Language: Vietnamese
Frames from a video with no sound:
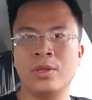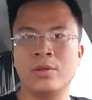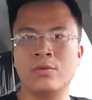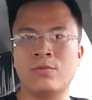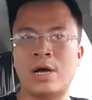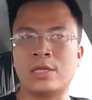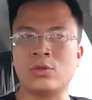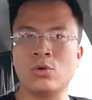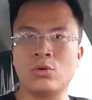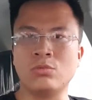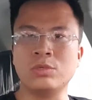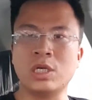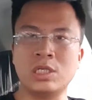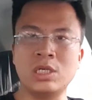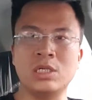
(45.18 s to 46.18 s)
và tôi cũng
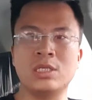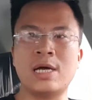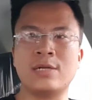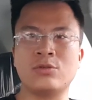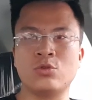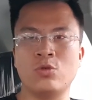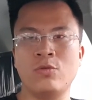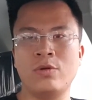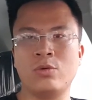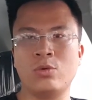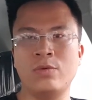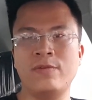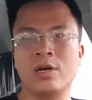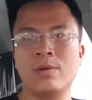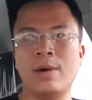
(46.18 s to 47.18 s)
sẽ chỉ ra cho quý vị, quý
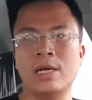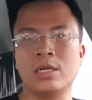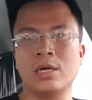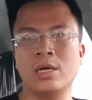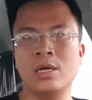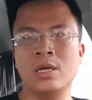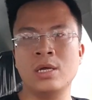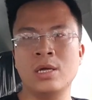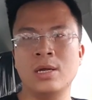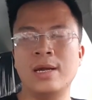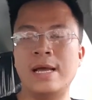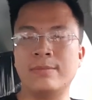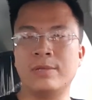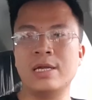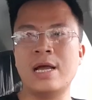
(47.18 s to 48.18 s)
vị các bạn thấy
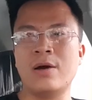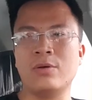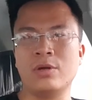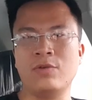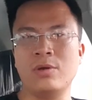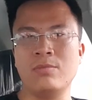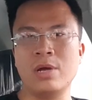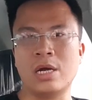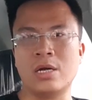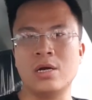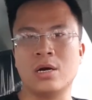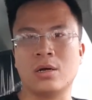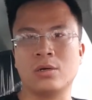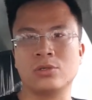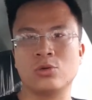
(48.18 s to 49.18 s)
làm thế nào để phân biệt
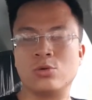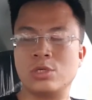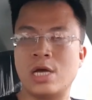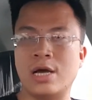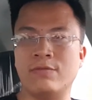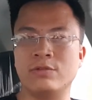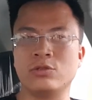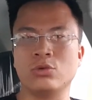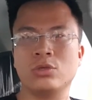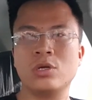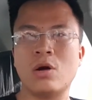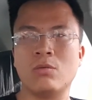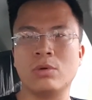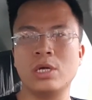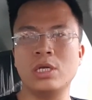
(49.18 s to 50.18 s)
được số sàn với số tự
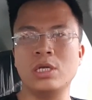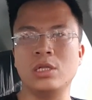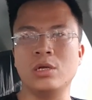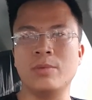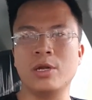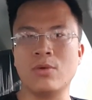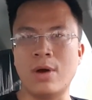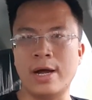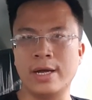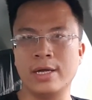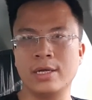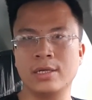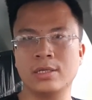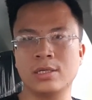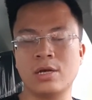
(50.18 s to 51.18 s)
động khi nhìn từ bên ngoài
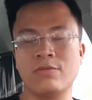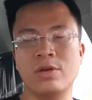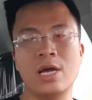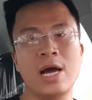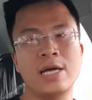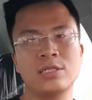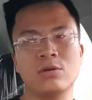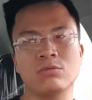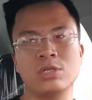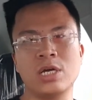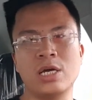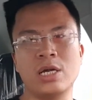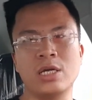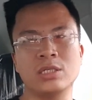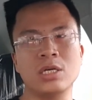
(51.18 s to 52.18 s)
tại vì hai dòng
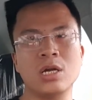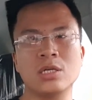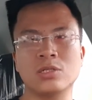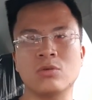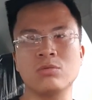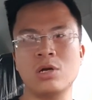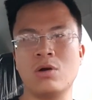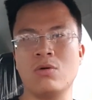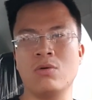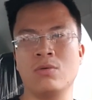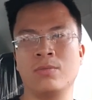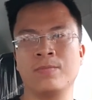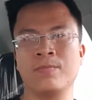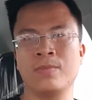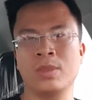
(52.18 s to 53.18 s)
xe này rất là giống nhau
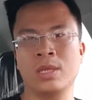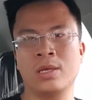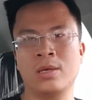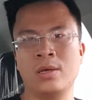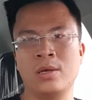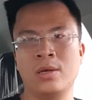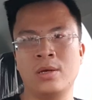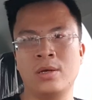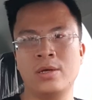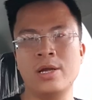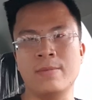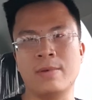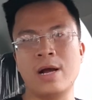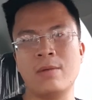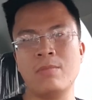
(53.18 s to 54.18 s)

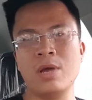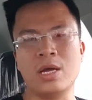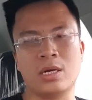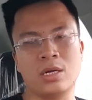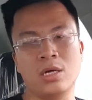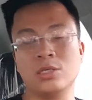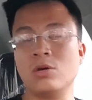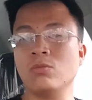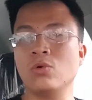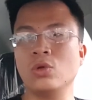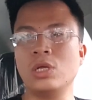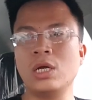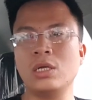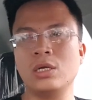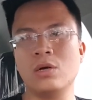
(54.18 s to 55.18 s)
điểm khác biệt ở trong nội
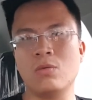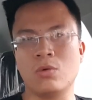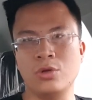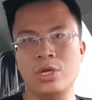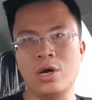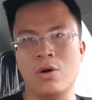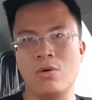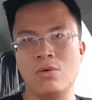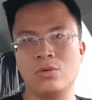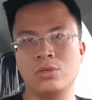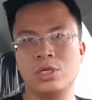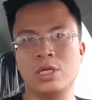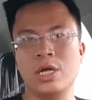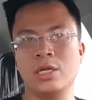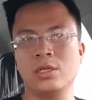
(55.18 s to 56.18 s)
thất thì không có nhiều
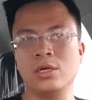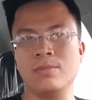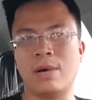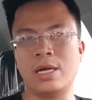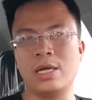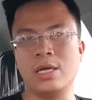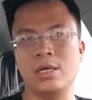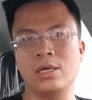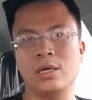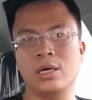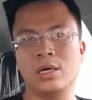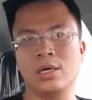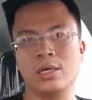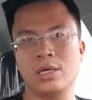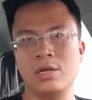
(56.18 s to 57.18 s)
chỉ đến từ màn hình
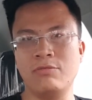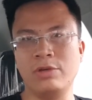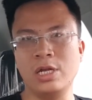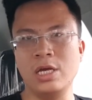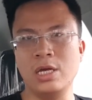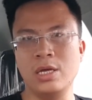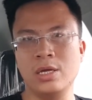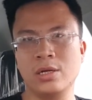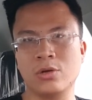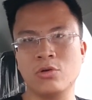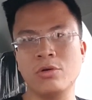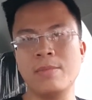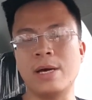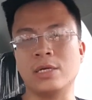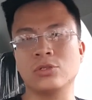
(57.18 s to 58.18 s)
DVD à, đối
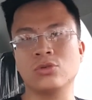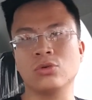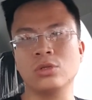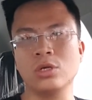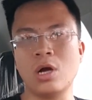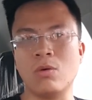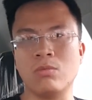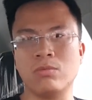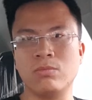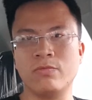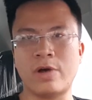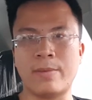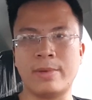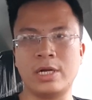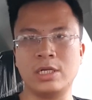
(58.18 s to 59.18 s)
với bản số tự động
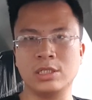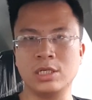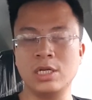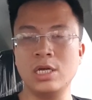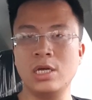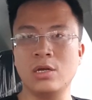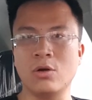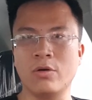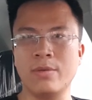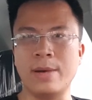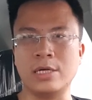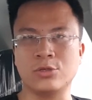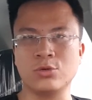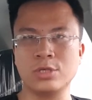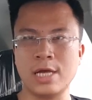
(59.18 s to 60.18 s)
và màn hình CD đối với
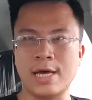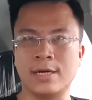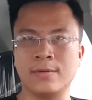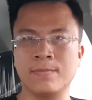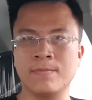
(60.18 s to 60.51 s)
bản số sàn